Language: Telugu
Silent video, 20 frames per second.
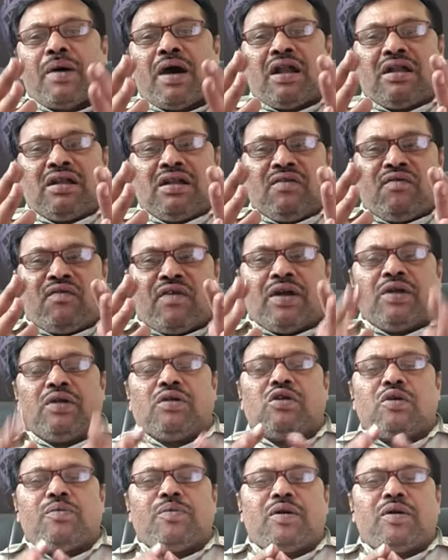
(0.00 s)
పార్టీ ఫండ్
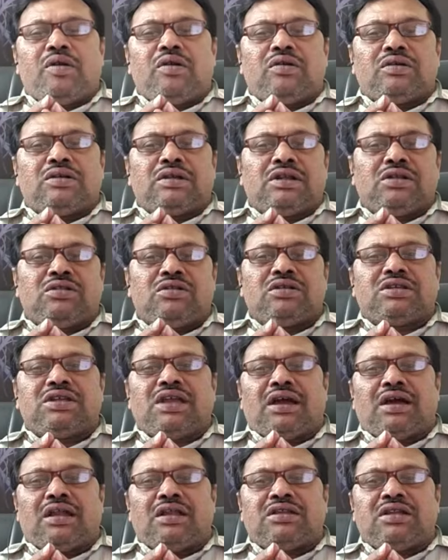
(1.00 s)
రూపంలో నిధులు
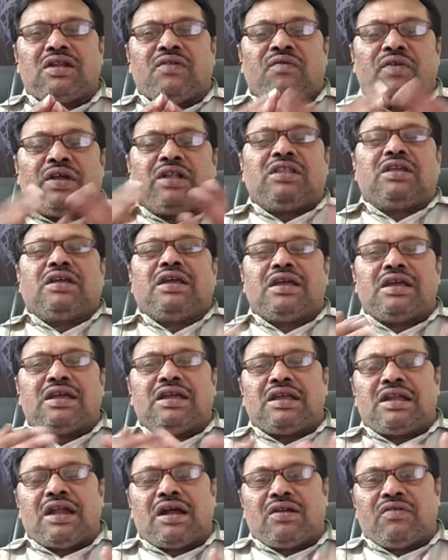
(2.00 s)
సేకరించిన వ్యక్తికి
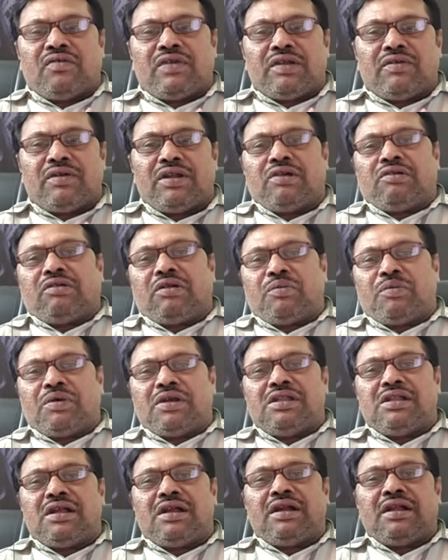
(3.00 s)
ఈనాడు విలువ లేకుండా
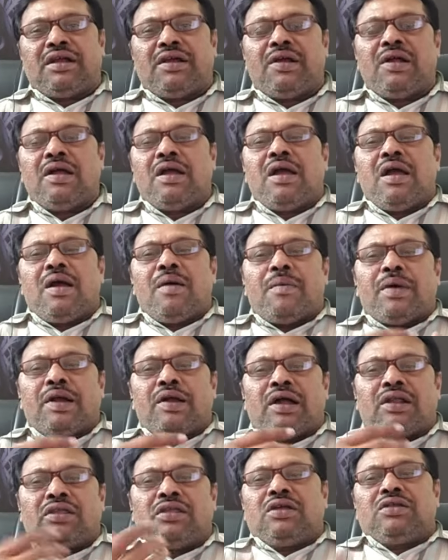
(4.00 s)
పోయిందంటే
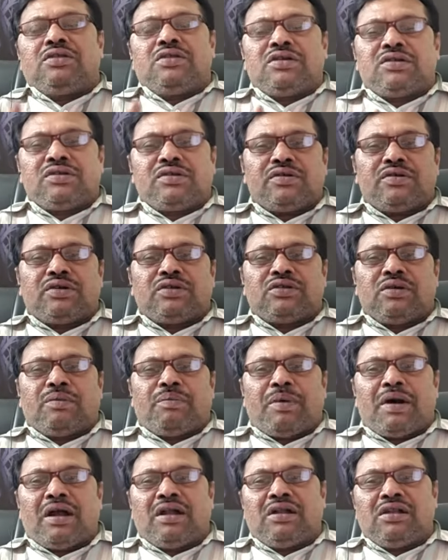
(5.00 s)
మనం అర్థం చేసుకోవచ్చు
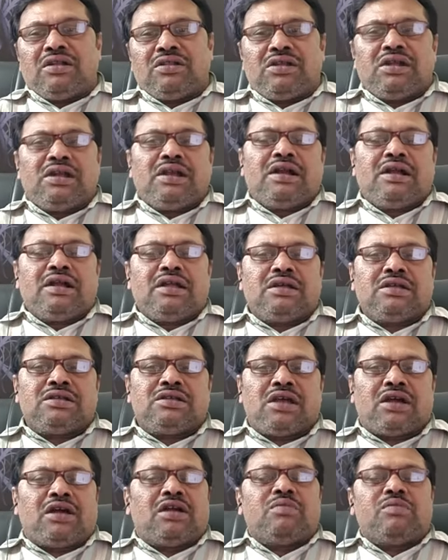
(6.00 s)
పార్టీ చీరేంటి
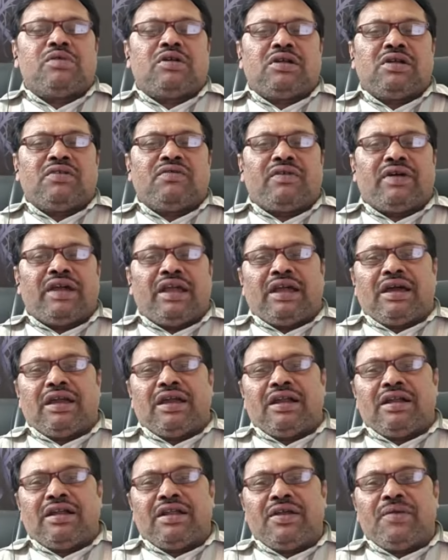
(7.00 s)
జగన్మోహన్
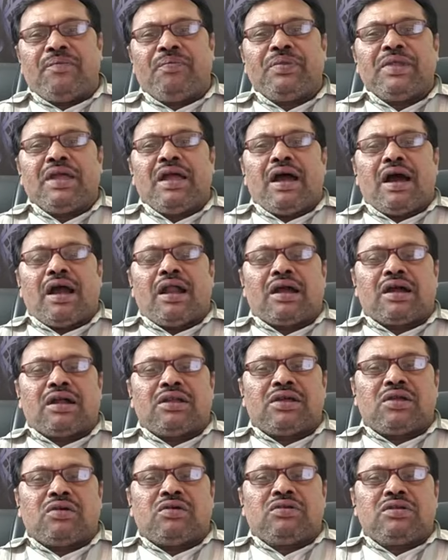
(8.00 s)
వైఖరి ఏంటి వాళ్ళు అక్కడ
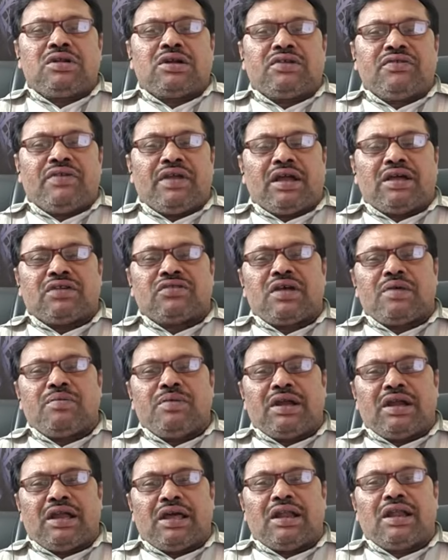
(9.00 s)
జరుగుతున్నటువంటి
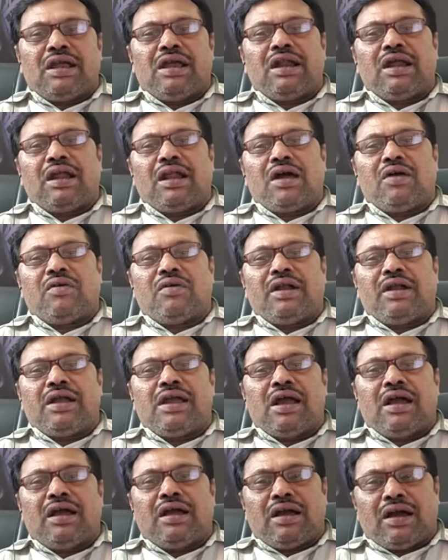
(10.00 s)
ఏకస్వామ్య నిర్ణయాలు ఎలా
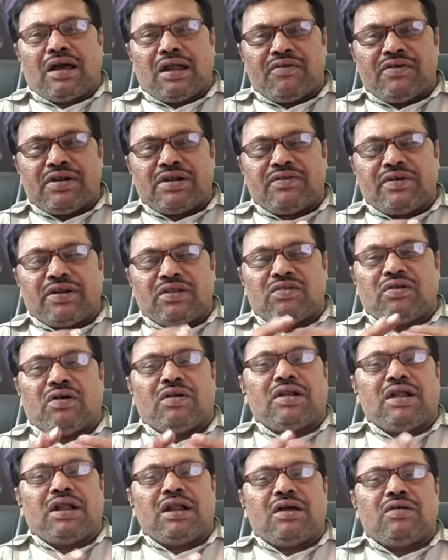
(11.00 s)
ఉన్నాయి అహంకారం ఇటువంటి
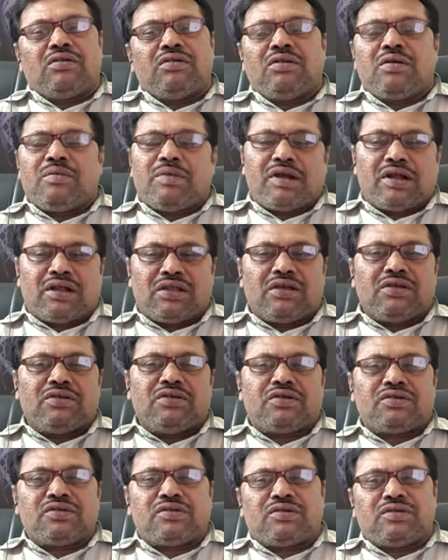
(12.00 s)
ధోరణి ఎలా ఉందో మనం అర్థం
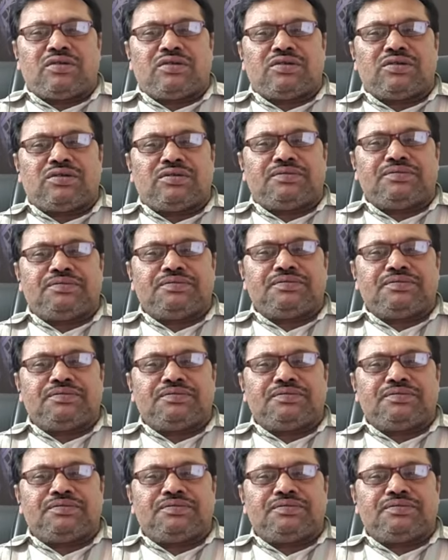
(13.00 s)
చేసుకోవచ్చు